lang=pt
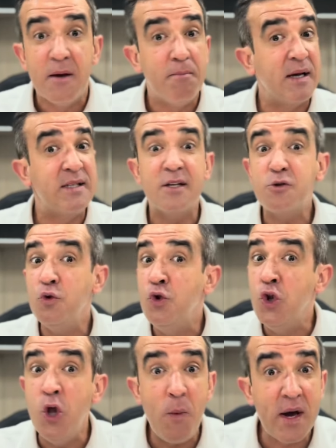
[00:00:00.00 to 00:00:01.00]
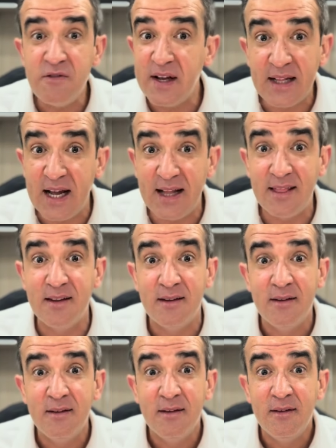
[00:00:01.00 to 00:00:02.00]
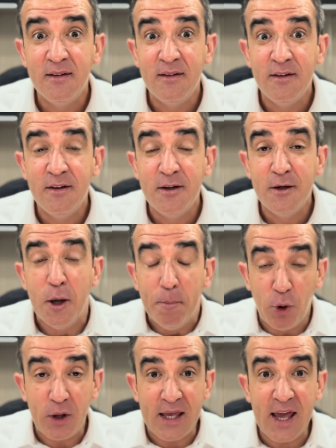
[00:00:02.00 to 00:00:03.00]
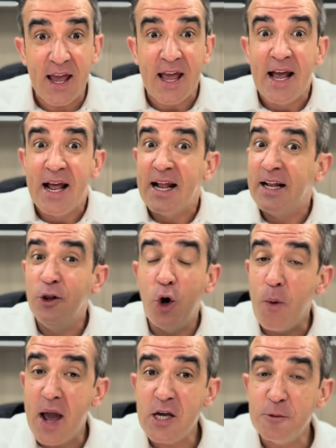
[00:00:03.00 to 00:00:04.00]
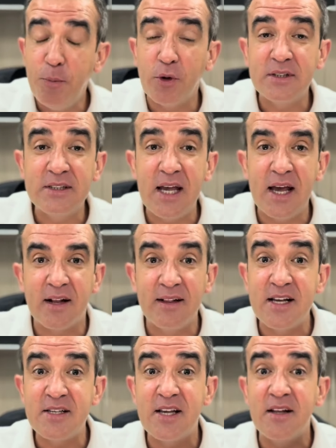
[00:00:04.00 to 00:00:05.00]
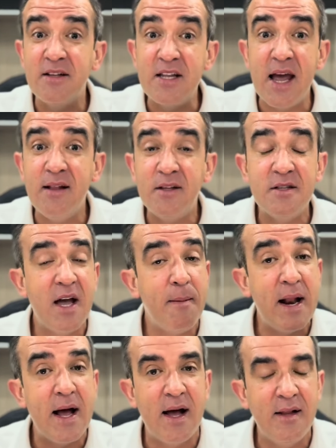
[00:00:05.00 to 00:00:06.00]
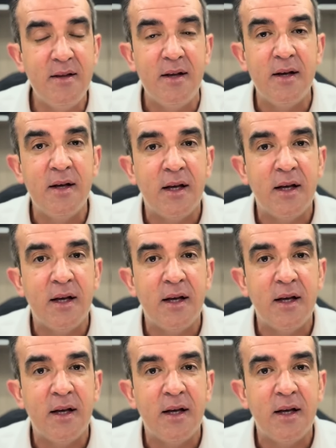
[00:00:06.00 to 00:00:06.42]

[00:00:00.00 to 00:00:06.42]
Mas isso não é verdade, porque não é por ser descendente de Abraão